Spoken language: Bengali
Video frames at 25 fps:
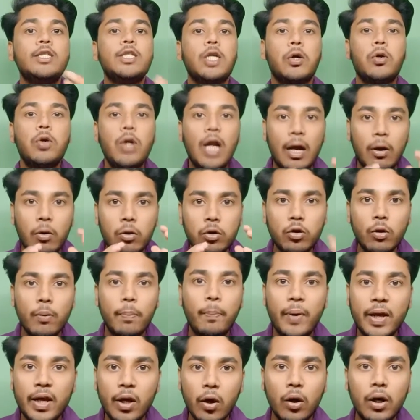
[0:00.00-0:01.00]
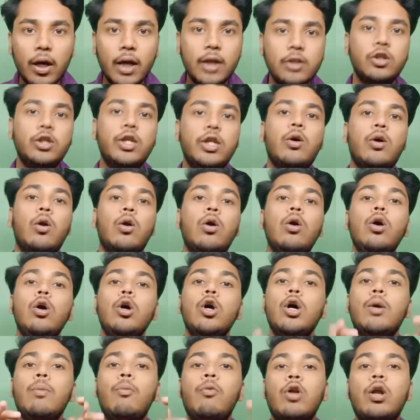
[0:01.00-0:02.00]
যখন এখন তুমি প্রি অর্ডার যদি করো
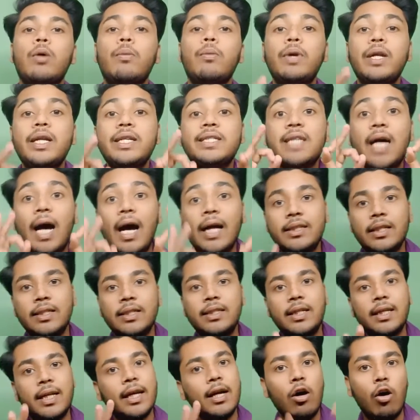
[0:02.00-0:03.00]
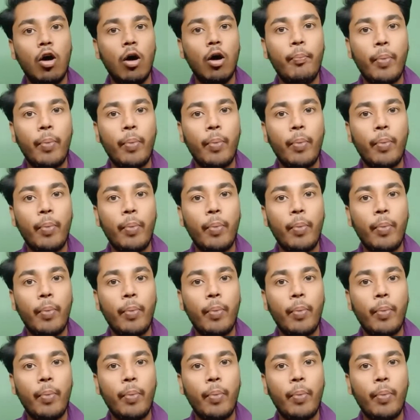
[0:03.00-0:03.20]
মোটামুটি সাত হাজার টাকা